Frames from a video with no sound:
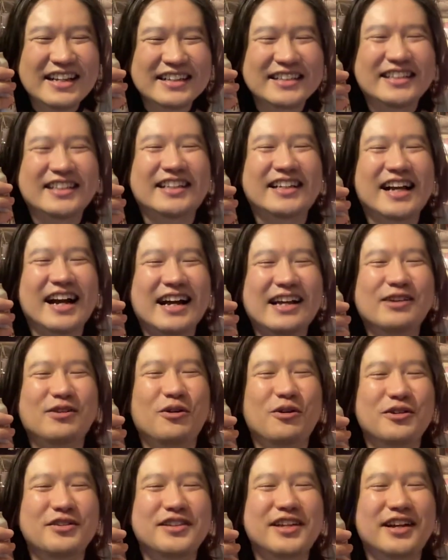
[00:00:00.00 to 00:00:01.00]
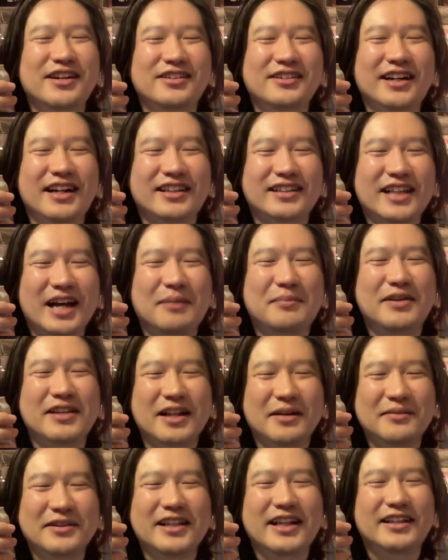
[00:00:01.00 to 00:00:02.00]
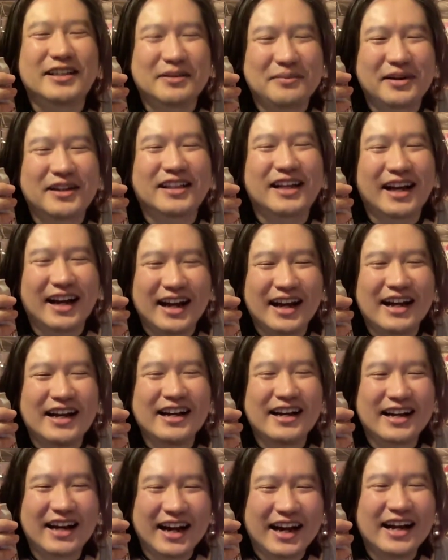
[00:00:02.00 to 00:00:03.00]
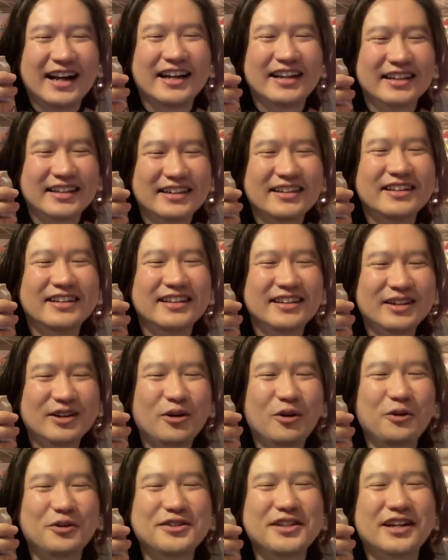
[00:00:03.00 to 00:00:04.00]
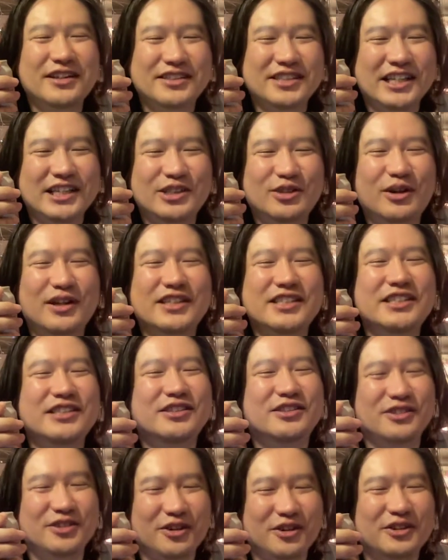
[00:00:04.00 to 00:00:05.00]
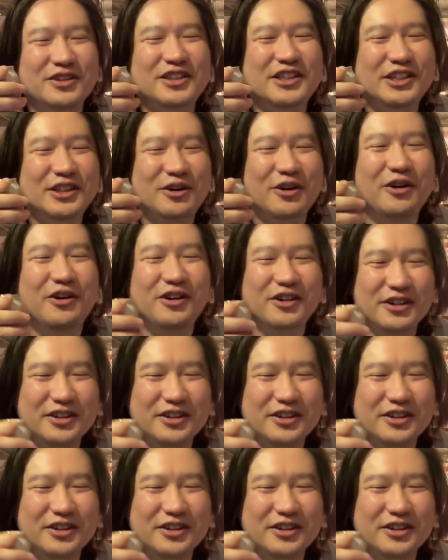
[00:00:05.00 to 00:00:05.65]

機械翻訳がダメダメなんでまだはい翻訳者忙しいんですよ基本